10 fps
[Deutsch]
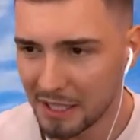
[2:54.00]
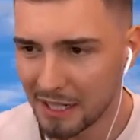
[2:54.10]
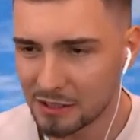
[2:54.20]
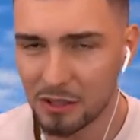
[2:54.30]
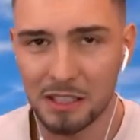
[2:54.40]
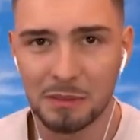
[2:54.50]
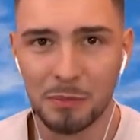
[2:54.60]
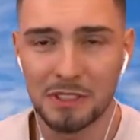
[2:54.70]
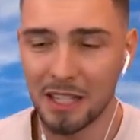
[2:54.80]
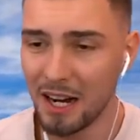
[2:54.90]
also das
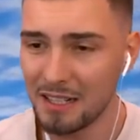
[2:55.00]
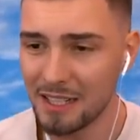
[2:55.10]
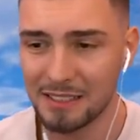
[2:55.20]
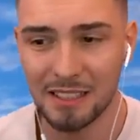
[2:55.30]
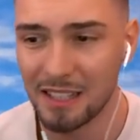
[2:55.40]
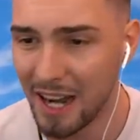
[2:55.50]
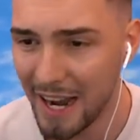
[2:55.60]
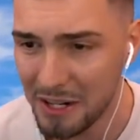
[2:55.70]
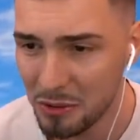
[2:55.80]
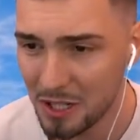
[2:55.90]
muss sagen, das äh,
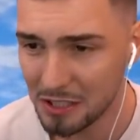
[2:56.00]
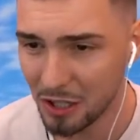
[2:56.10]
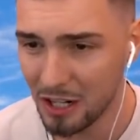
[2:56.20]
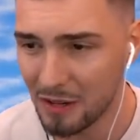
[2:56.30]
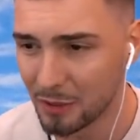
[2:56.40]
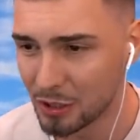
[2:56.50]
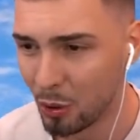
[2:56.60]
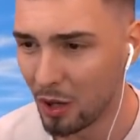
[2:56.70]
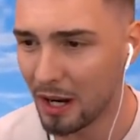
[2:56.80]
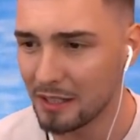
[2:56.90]
100 Dollar
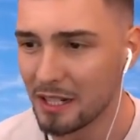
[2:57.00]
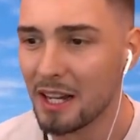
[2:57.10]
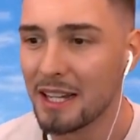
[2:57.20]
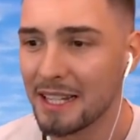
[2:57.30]
Motorrad